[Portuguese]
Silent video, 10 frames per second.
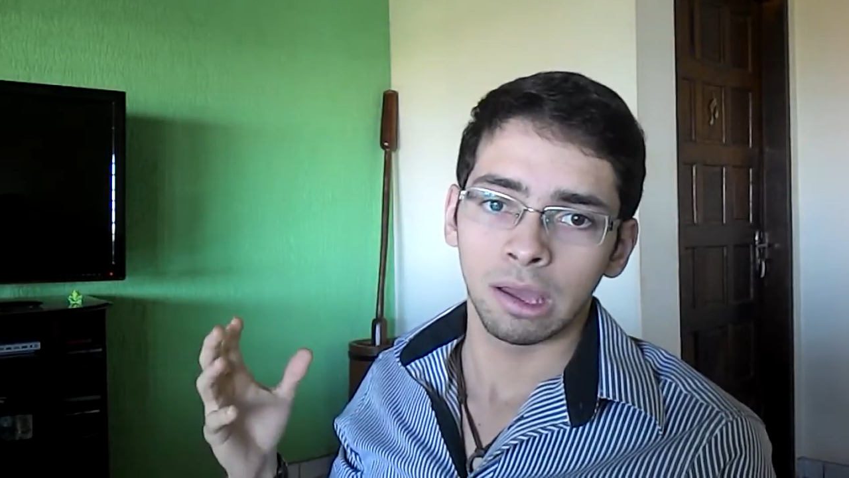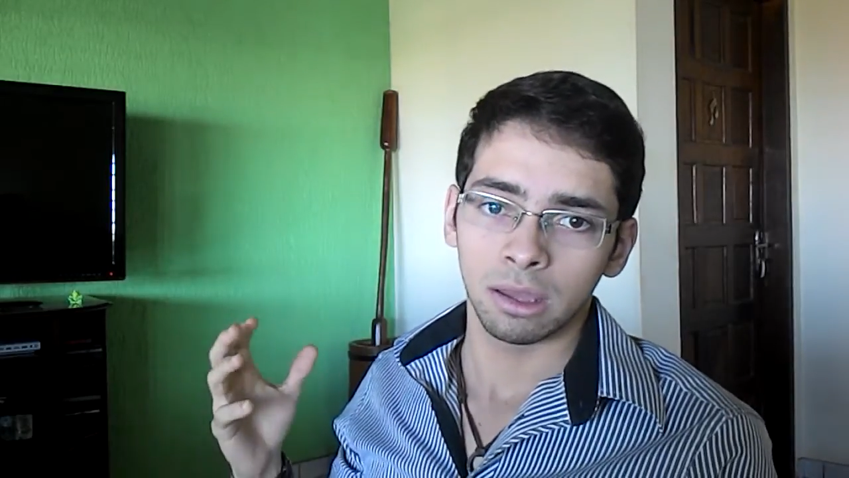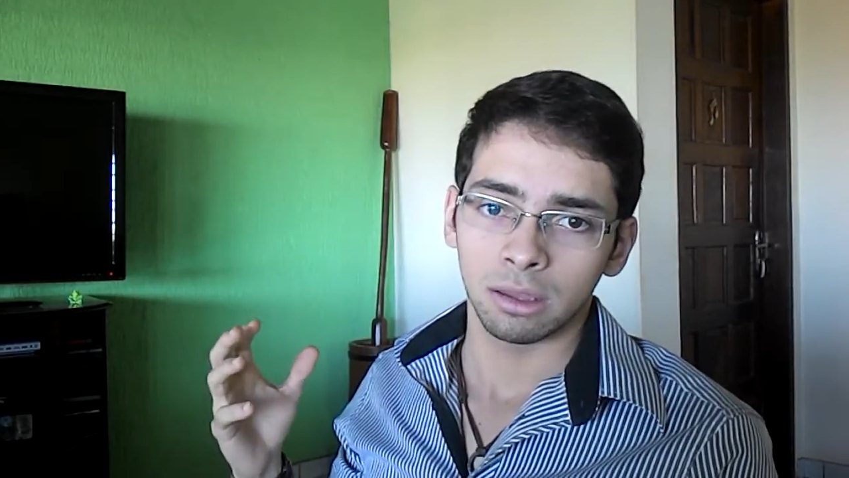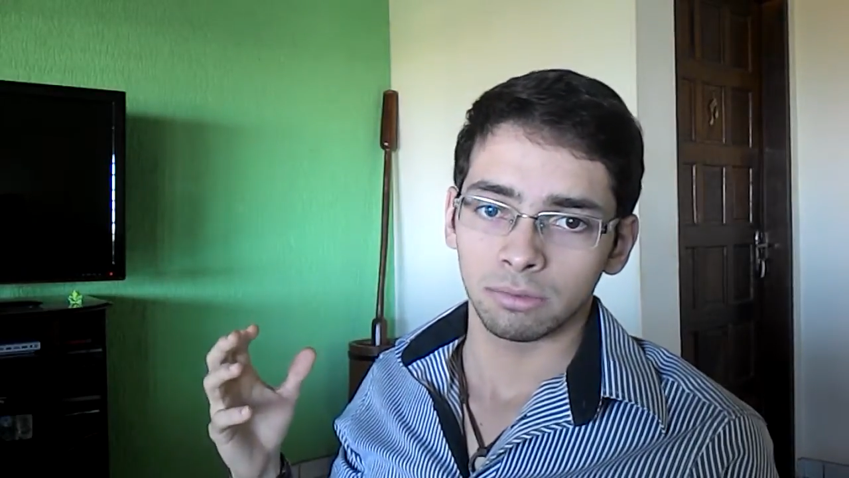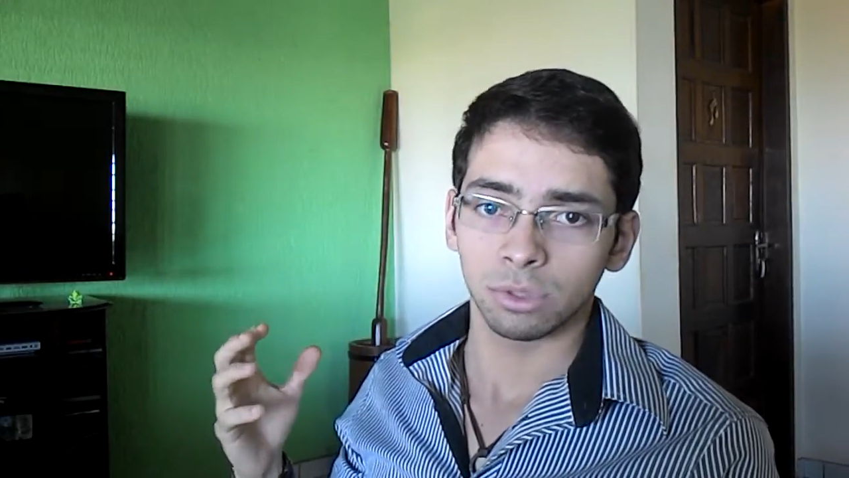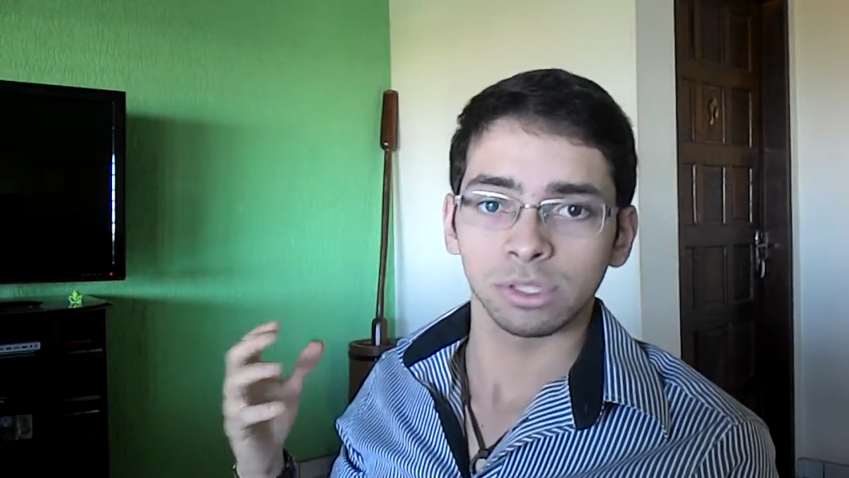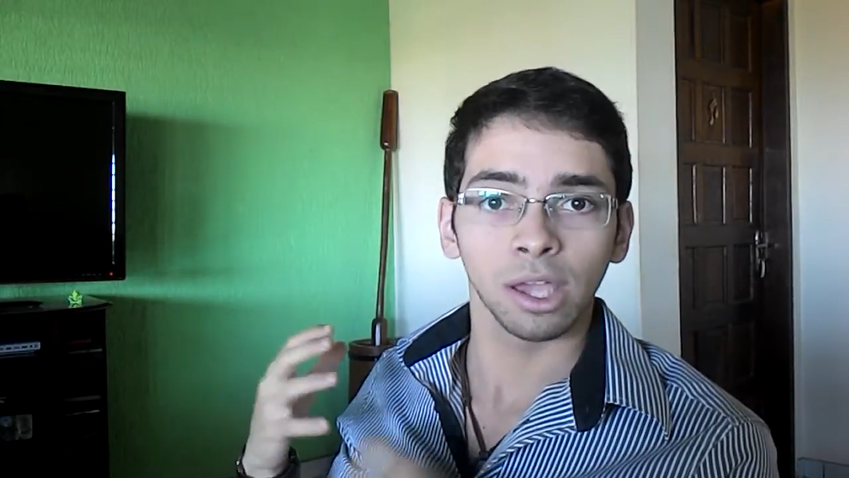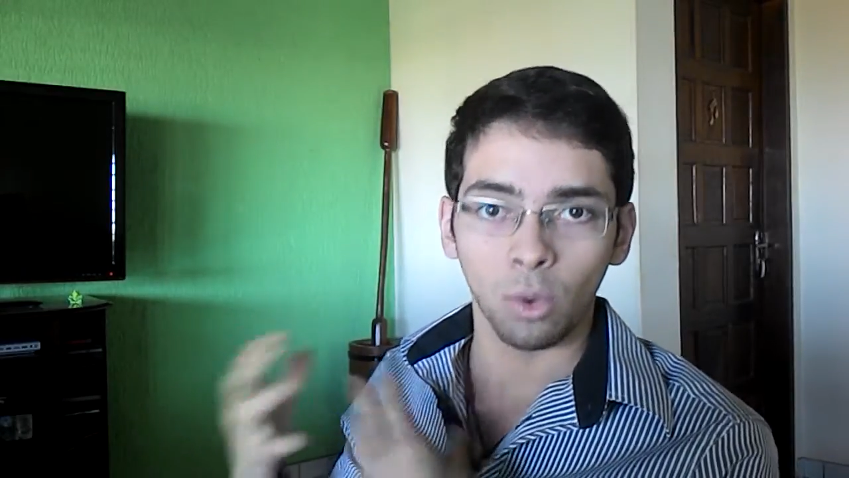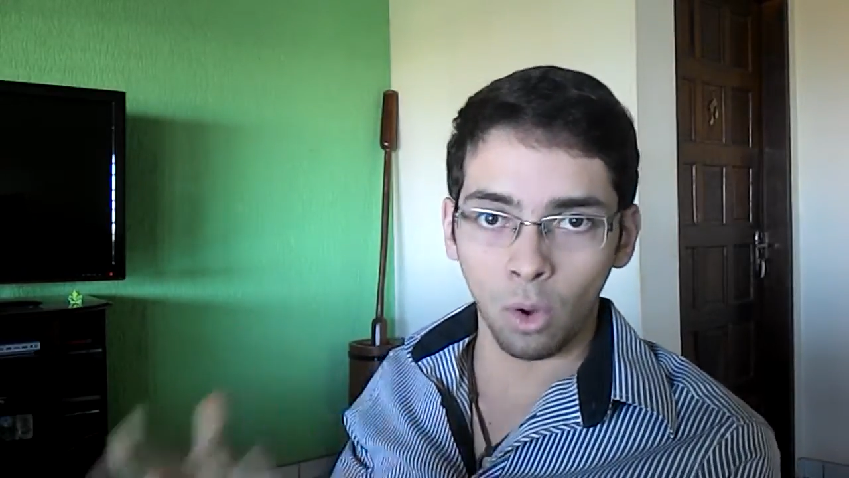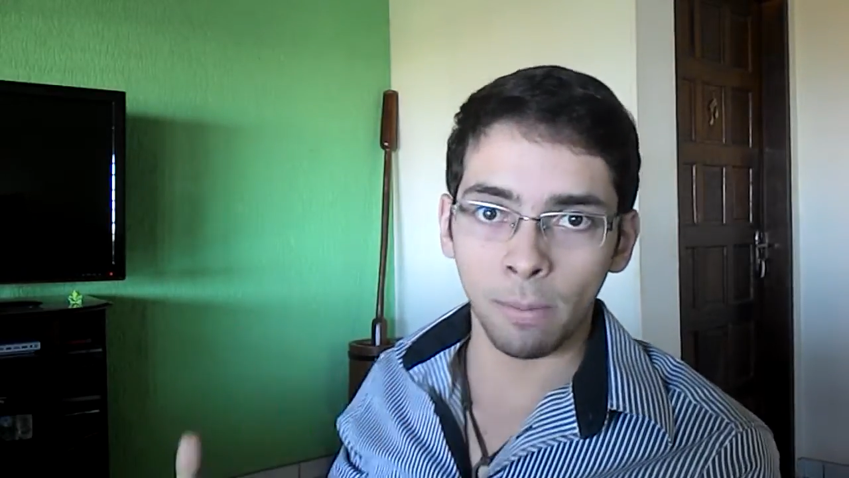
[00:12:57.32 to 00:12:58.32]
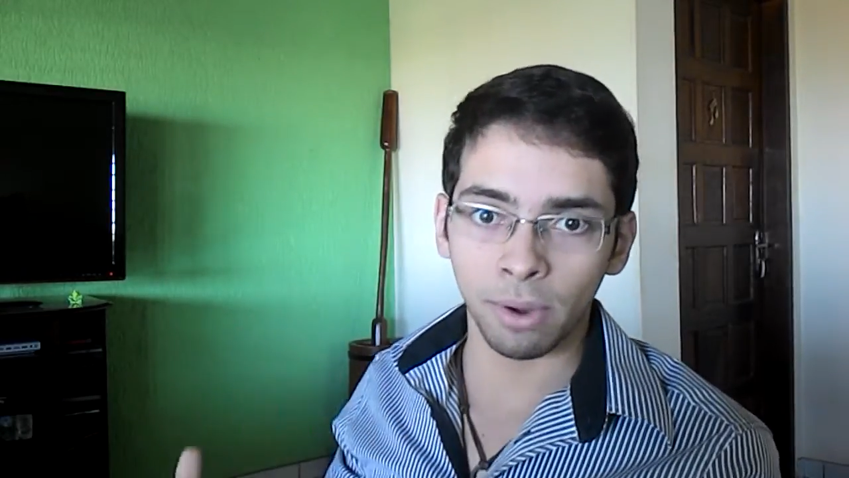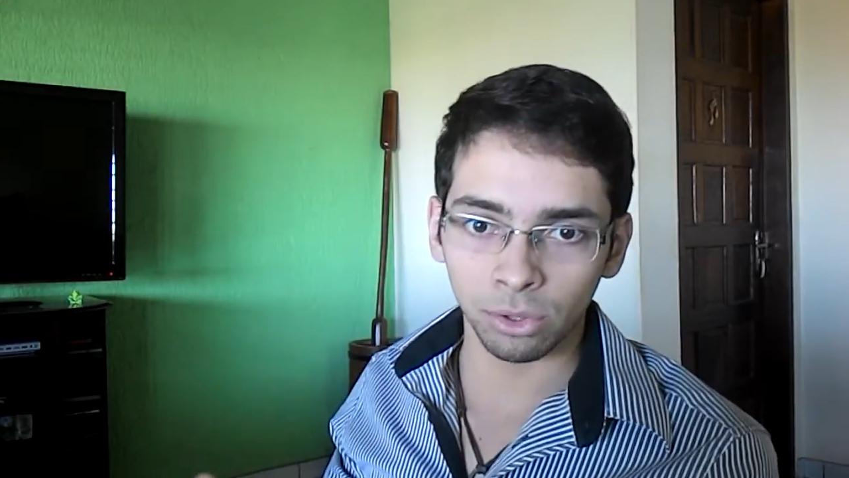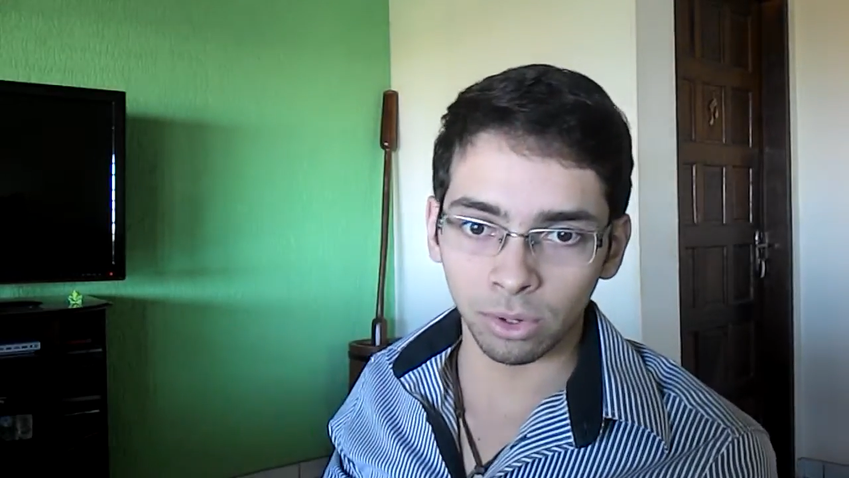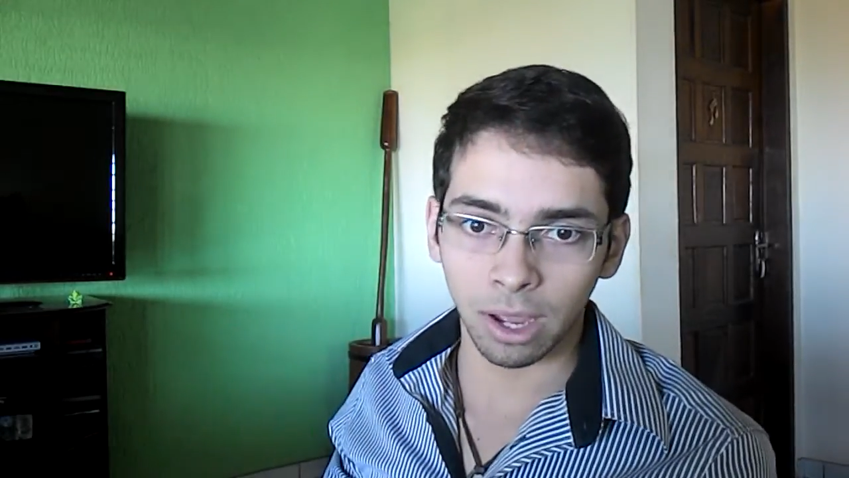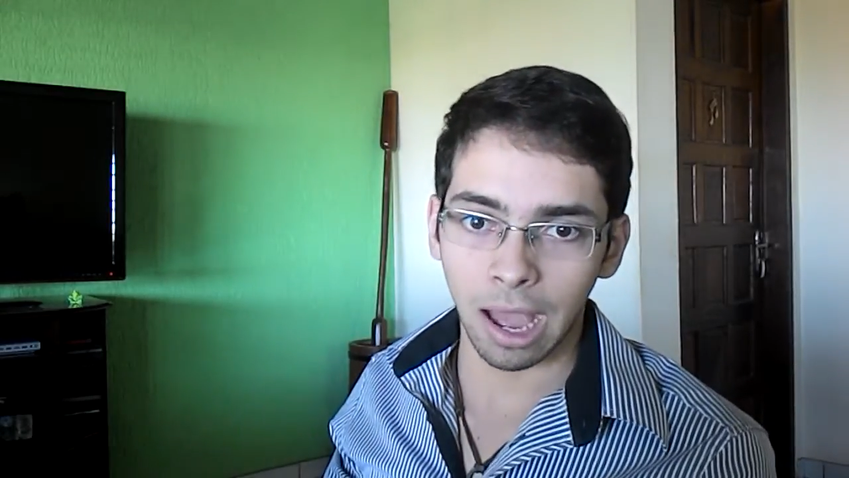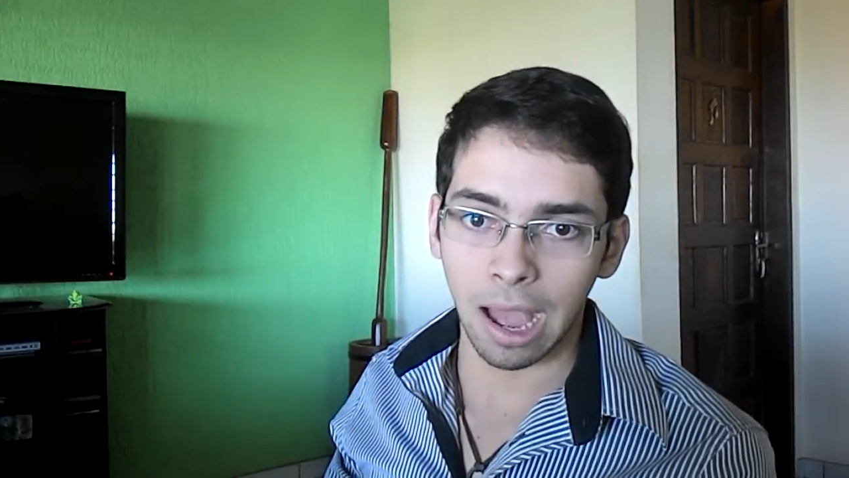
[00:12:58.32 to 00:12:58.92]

Você compra outro carro.